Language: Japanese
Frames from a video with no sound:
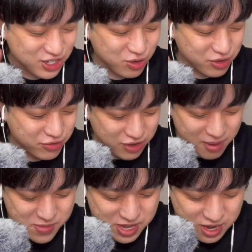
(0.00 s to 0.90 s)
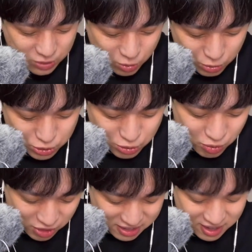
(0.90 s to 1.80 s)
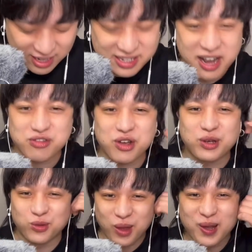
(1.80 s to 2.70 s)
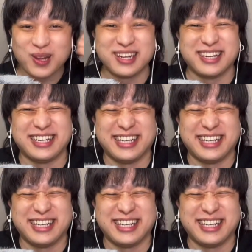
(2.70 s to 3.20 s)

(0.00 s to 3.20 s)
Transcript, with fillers: しっとり深み、ガトーショコラって書いてあるんだけどね。